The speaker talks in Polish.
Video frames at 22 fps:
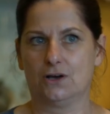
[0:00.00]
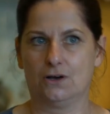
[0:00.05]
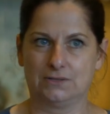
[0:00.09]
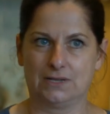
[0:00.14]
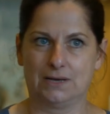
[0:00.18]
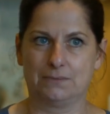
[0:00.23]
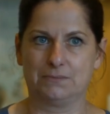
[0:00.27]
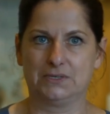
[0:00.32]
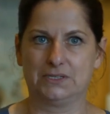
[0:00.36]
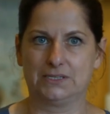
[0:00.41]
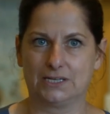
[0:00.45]

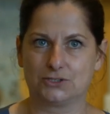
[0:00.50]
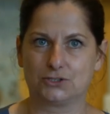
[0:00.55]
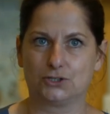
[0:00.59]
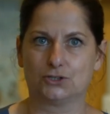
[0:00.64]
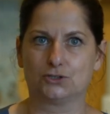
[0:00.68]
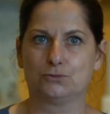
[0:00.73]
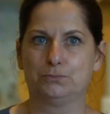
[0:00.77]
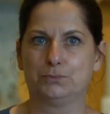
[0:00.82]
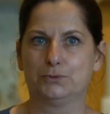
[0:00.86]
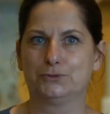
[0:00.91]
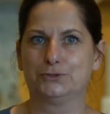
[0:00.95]
Ona mi też
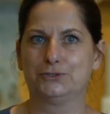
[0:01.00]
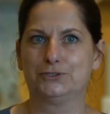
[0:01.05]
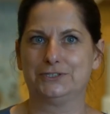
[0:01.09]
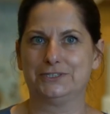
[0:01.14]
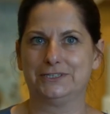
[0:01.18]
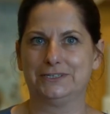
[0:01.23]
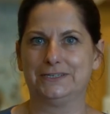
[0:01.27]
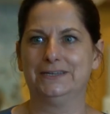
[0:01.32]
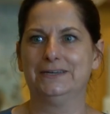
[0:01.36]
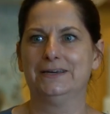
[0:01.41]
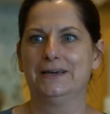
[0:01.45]

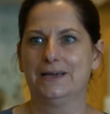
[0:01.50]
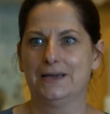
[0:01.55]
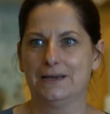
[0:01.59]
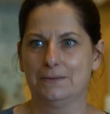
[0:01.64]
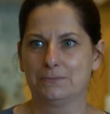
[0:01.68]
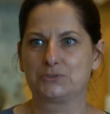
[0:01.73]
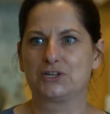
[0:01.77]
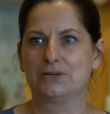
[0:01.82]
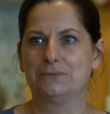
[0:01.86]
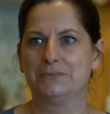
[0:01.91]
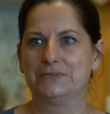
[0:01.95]
odpuści,
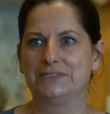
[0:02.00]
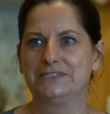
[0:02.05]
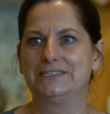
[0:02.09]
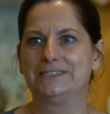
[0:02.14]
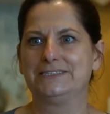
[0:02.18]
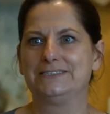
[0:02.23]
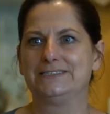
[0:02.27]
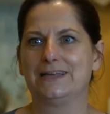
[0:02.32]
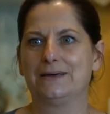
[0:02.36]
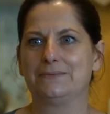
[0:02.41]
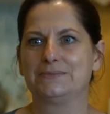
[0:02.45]

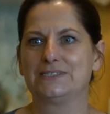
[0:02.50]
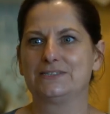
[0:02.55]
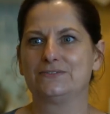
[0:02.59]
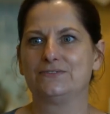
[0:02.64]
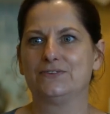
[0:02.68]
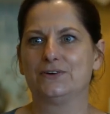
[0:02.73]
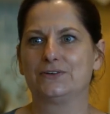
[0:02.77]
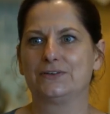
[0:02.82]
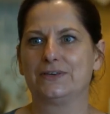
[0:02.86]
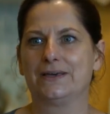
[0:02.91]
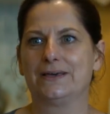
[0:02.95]
przemyśli tam
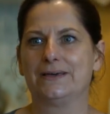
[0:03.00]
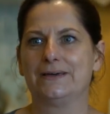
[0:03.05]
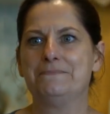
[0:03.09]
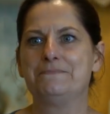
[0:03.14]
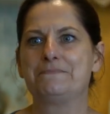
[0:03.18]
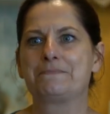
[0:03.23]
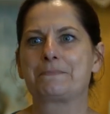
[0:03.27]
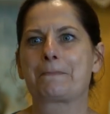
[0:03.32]
swoje.